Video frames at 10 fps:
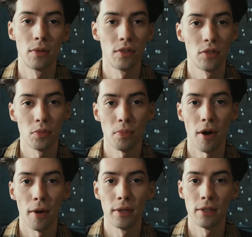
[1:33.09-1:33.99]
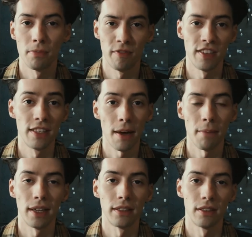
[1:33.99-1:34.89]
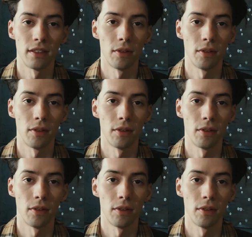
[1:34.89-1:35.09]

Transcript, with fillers: ricos e os pobres fisicamente.